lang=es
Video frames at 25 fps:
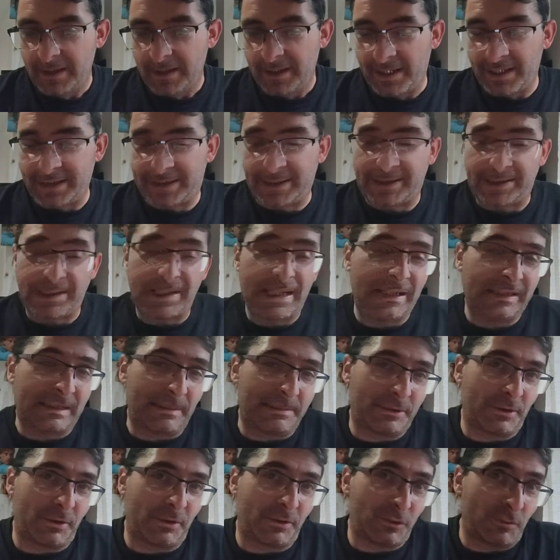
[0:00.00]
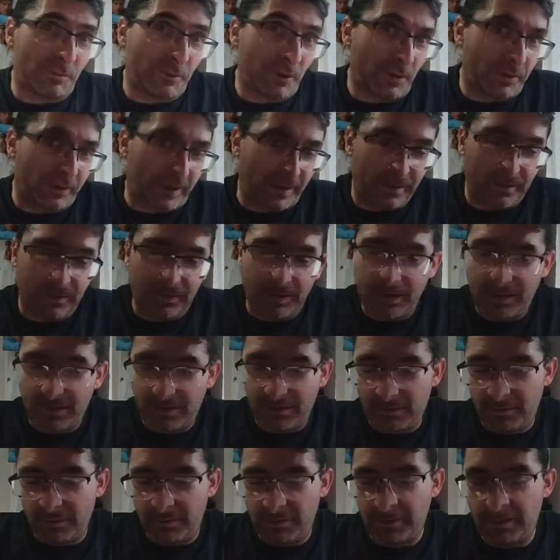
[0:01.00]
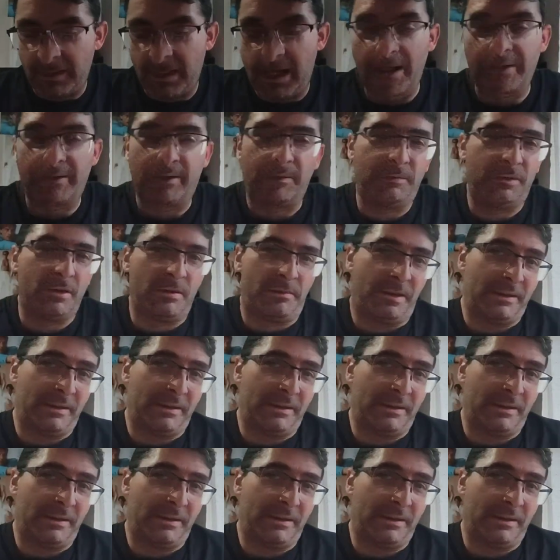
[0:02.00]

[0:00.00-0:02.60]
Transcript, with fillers: Este sería el capítulo número 15. Aunque bueno,